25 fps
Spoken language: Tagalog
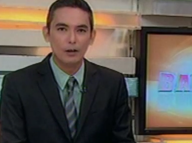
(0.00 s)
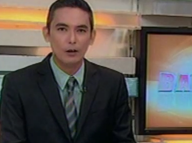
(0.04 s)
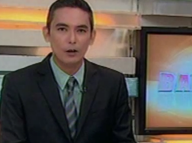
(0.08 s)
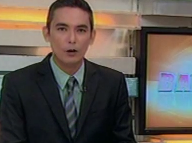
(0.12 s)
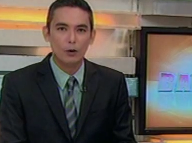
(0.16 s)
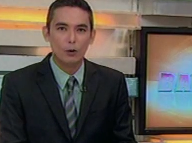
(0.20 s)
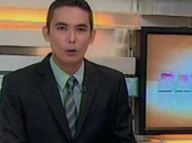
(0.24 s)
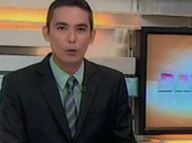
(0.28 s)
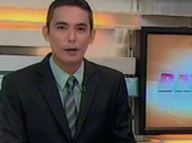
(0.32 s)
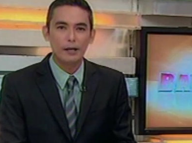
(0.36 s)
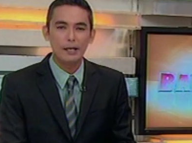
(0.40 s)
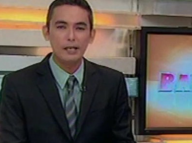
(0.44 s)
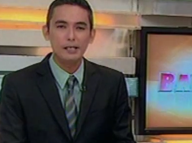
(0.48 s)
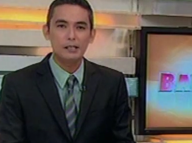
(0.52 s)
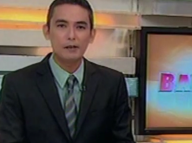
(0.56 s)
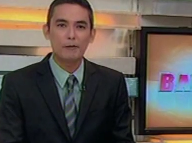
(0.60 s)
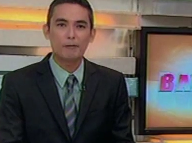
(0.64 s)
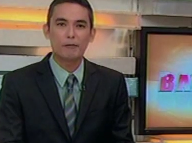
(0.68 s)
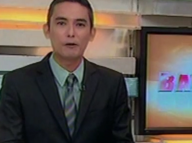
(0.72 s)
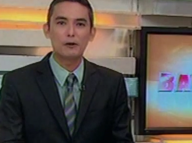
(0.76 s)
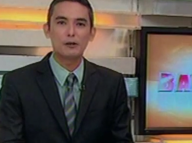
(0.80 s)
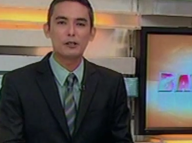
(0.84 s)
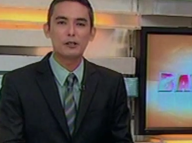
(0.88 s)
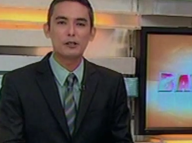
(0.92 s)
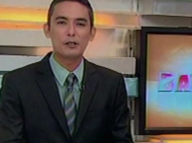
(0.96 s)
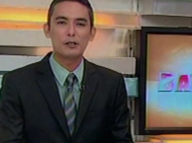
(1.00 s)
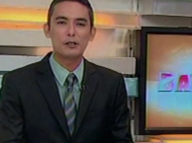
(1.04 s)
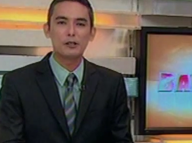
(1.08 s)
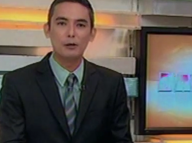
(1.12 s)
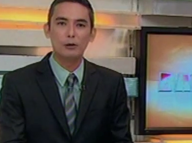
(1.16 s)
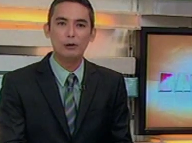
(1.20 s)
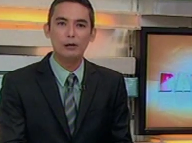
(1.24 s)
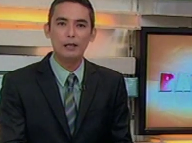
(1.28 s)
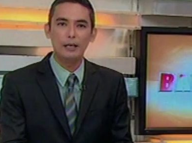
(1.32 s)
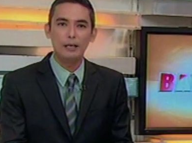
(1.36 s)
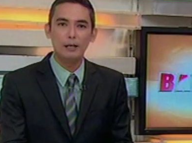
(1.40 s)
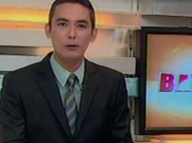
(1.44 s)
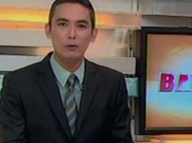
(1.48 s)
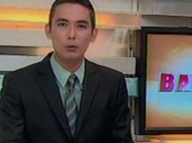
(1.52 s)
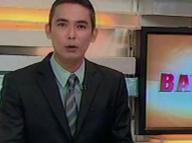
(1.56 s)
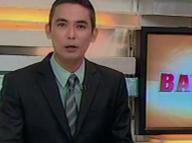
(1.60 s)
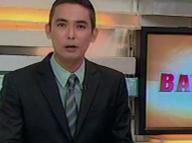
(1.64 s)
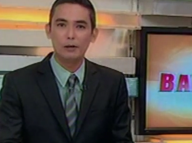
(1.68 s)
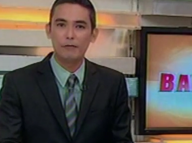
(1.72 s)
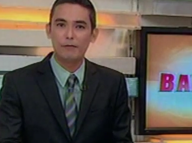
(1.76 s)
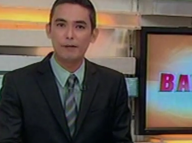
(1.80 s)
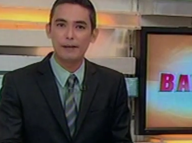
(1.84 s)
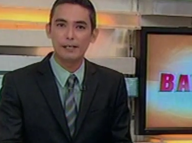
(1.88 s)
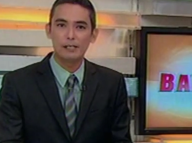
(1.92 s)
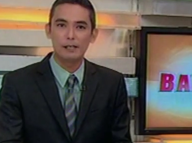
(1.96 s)
Wagi sa First Lego League
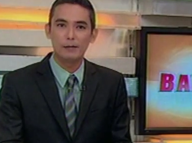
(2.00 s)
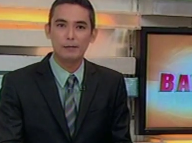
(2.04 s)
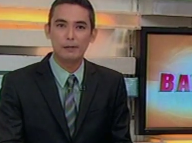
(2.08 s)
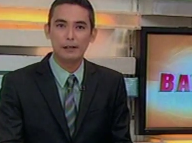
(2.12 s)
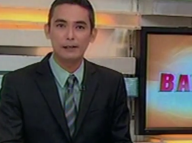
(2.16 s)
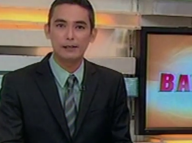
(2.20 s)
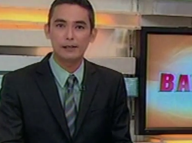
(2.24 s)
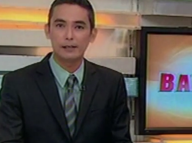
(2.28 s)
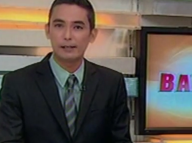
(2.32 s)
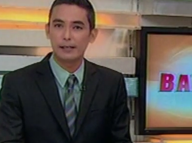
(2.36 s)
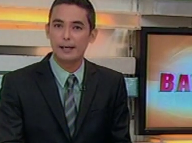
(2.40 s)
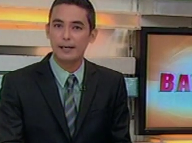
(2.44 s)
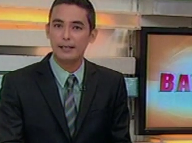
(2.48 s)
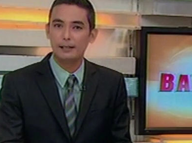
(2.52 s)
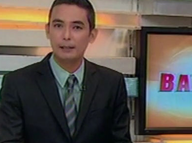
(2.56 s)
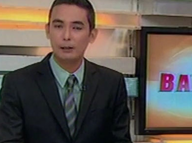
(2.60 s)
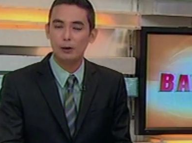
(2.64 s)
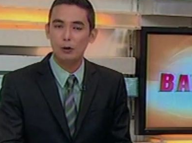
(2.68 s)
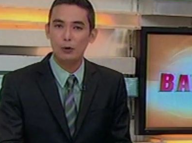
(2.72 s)
World Festival sa St.